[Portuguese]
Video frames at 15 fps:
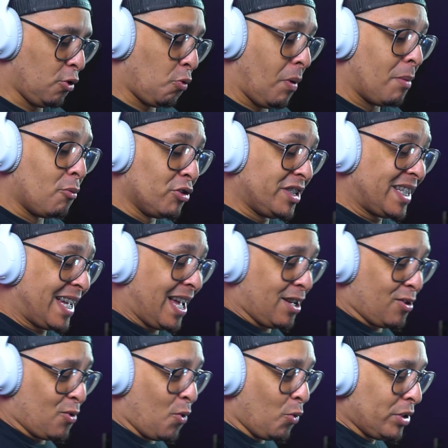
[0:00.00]
Tô com uma música
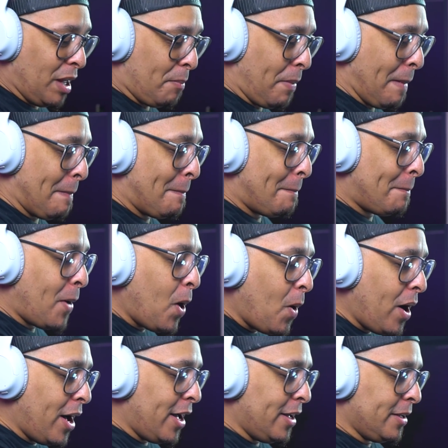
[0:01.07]
aguda pra
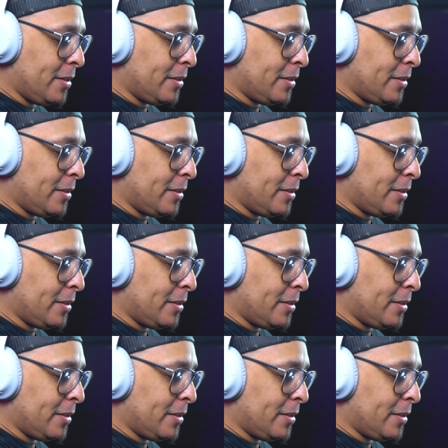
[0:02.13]
porra.